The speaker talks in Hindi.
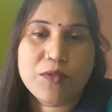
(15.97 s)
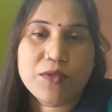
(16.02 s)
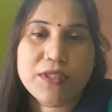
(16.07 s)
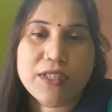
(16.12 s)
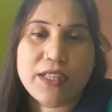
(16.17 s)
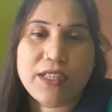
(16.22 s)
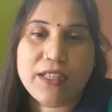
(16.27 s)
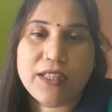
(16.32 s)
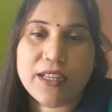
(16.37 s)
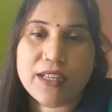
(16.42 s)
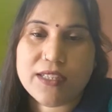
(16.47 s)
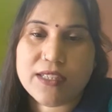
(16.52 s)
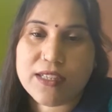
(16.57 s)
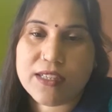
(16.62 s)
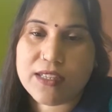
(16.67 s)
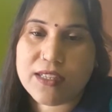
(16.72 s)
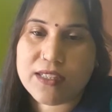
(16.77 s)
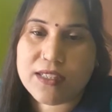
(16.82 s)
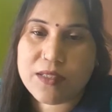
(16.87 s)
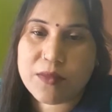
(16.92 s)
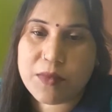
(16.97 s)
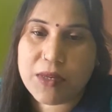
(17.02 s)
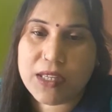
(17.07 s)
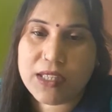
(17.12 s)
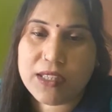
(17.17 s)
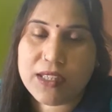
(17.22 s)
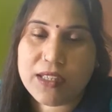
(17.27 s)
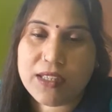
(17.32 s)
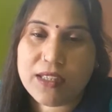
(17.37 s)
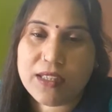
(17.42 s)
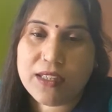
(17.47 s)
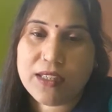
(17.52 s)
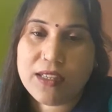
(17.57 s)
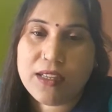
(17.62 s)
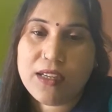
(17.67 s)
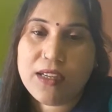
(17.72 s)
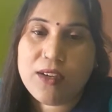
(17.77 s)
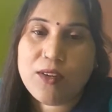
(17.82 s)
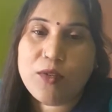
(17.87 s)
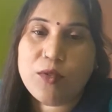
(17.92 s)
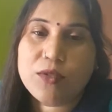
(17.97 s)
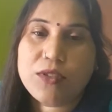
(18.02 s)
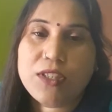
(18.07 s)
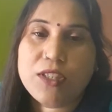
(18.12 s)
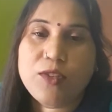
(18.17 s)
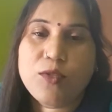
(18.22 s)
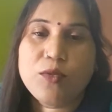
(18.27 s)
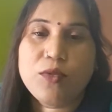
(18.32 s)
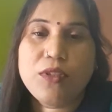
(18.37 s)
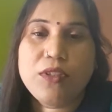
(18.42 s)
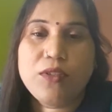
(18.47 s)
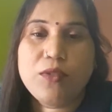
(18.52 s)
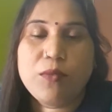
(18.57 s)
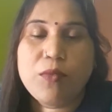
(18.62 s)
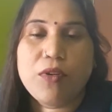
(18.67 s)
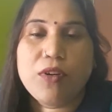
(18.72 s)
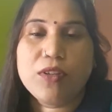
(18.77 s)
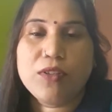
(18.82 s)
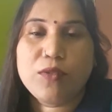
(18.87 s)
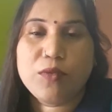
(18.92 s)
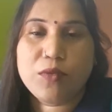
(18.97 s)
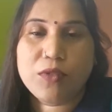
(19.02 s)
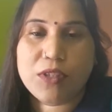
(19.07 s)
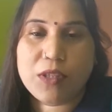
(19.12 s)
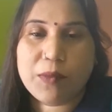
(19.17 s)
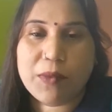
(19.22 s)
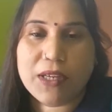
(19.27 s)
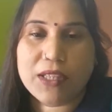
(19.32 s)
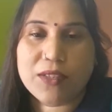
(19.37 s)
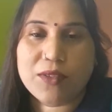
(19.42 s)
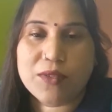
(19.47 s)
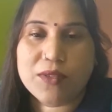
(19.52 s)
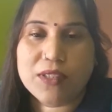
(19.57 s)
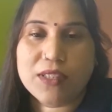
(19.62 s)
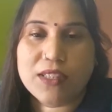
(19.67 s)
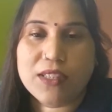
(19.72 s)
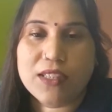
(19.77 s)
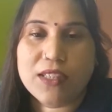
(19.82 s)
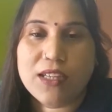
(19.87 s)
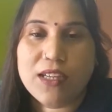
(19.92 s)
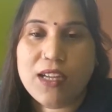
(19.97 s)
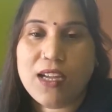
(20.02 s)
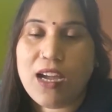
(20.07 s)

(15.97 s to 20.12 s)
तो सैनिटाइज़र का इस्तेमाल कर रहे हैं उचित दूरी तो बहुत दूर की बात हो गई है